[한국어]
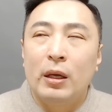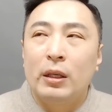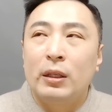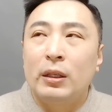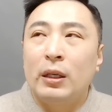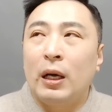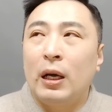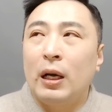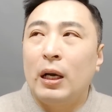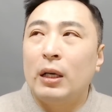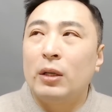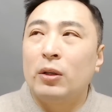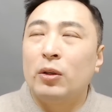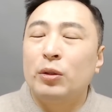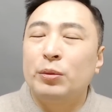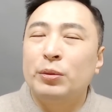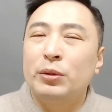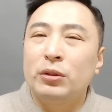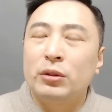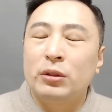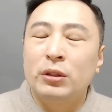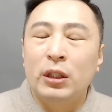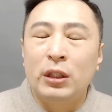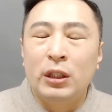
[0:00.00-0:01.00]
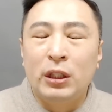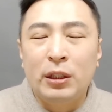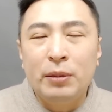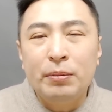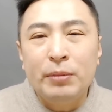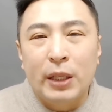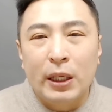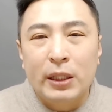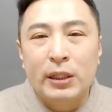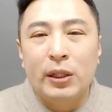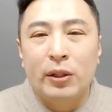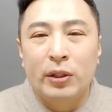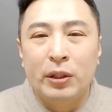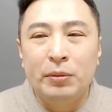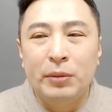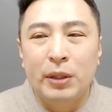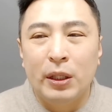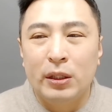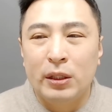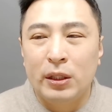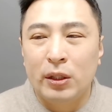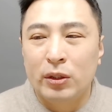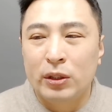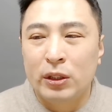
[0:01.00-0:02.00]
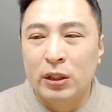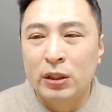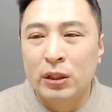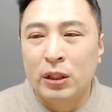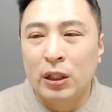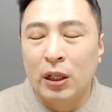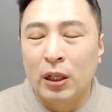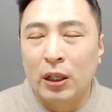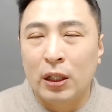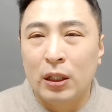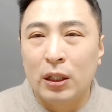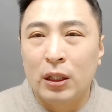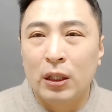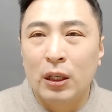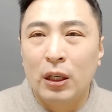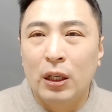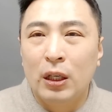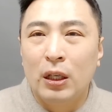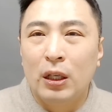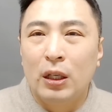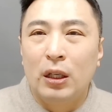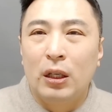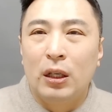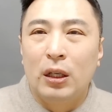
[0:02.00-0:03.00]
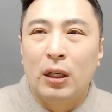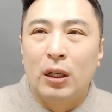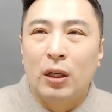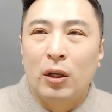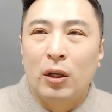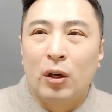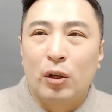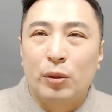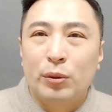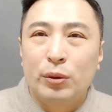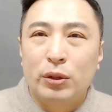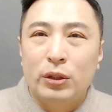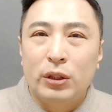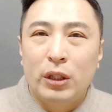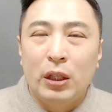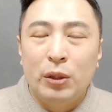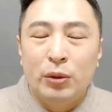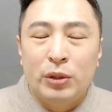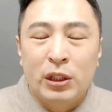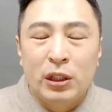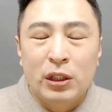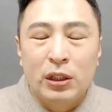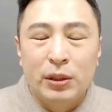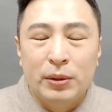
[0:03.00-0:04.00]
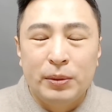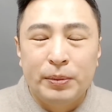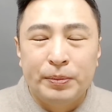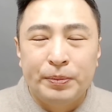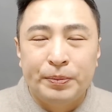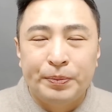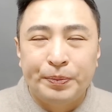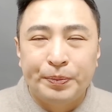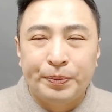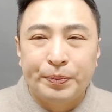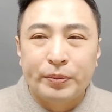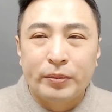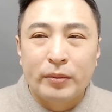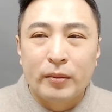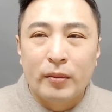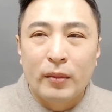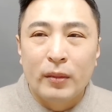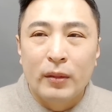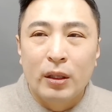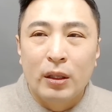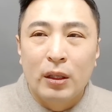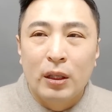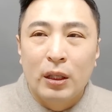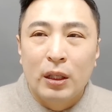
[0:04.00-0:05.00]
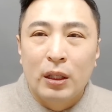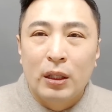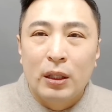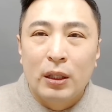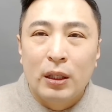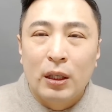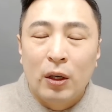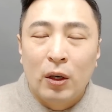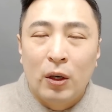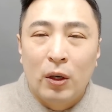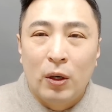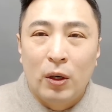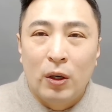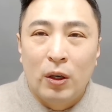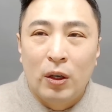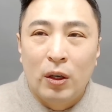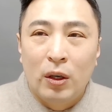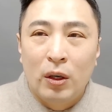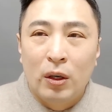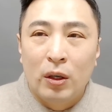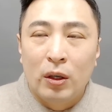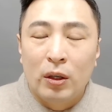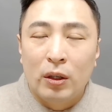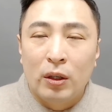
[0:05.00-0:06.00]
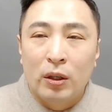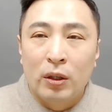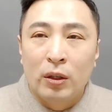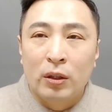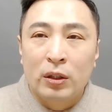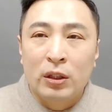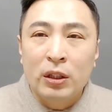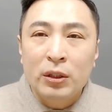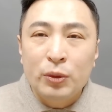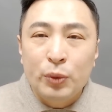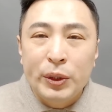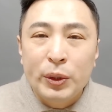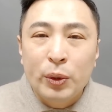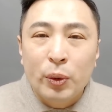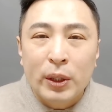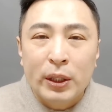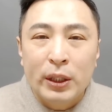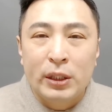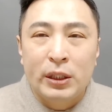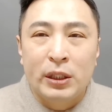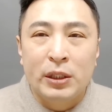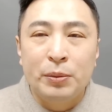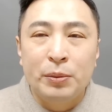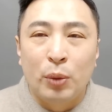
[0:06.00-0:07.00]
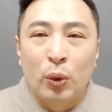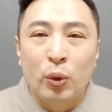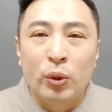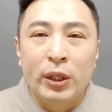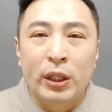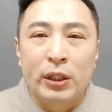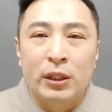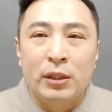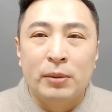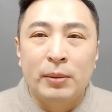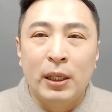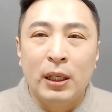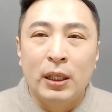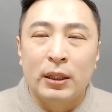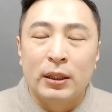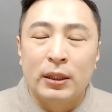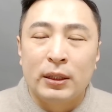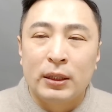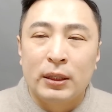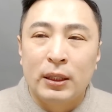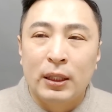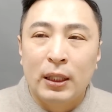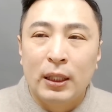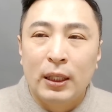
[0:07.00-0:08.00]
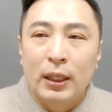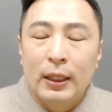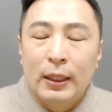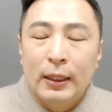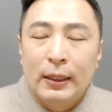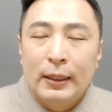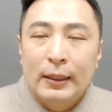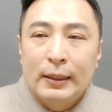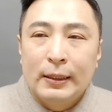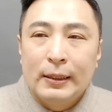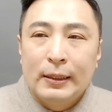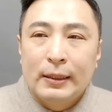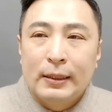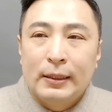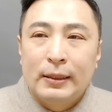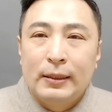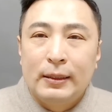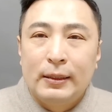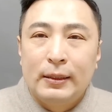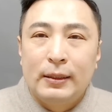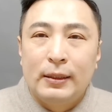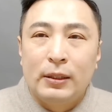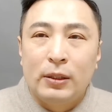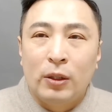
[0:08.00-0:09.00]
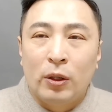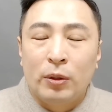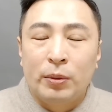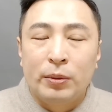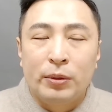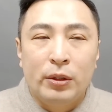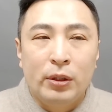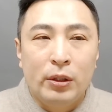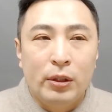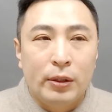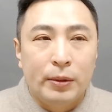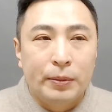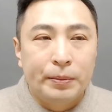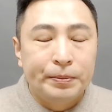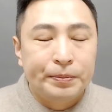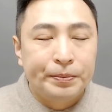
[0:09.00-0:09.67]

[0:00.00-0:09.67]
야 여러분 근데 힘내세요 힘내세요 진짜 여러분 이 지금 어, 어, 큰 위로가 될지는 모르겠지만 그 여러분들